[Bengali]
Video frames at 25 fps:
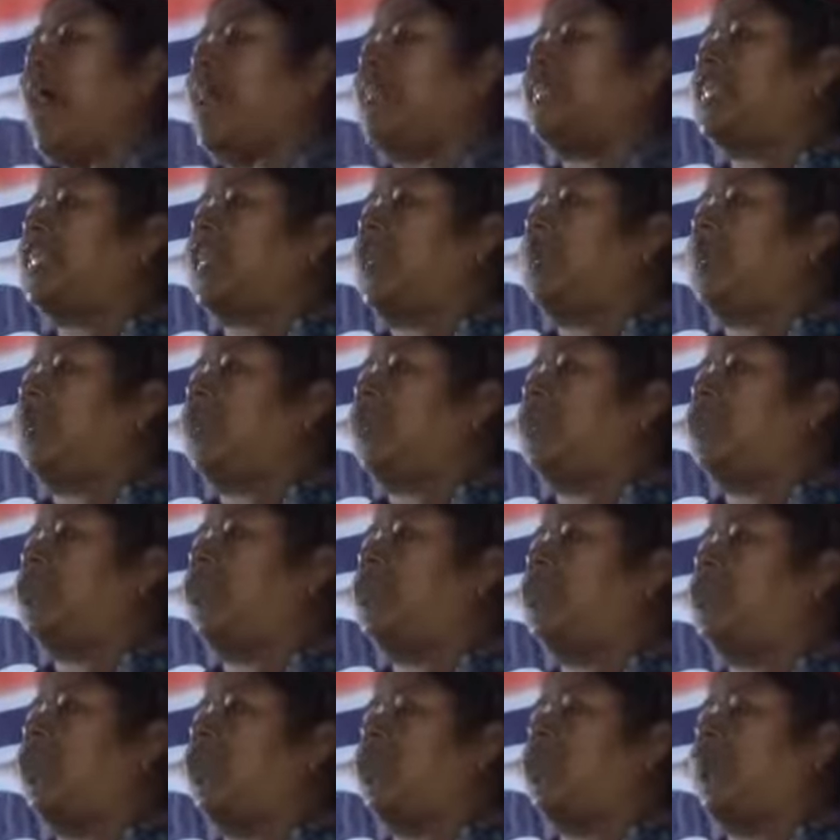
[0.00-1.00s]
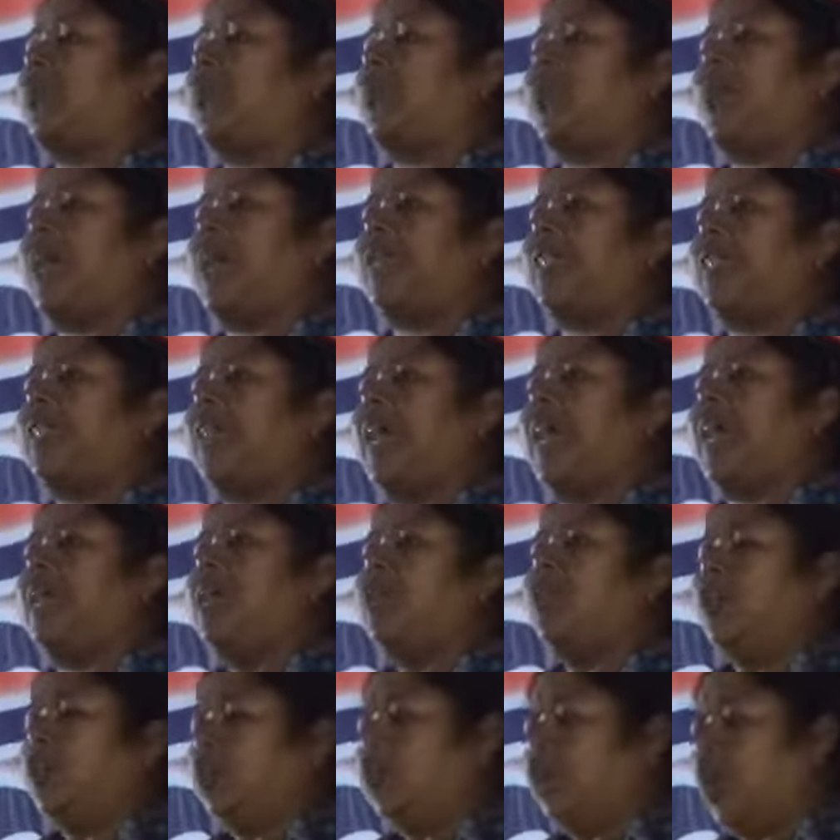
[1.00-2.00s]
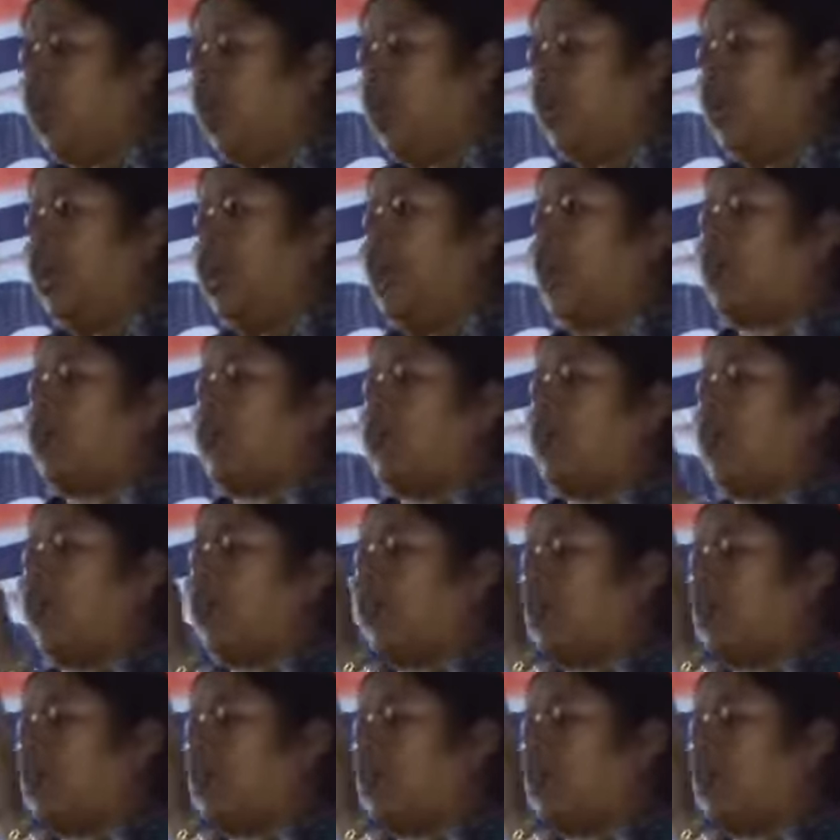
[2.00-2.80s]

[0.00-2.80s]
আজকে পর্যন্ত ত্রিপুরা রাজ্যে দুই লক্ষ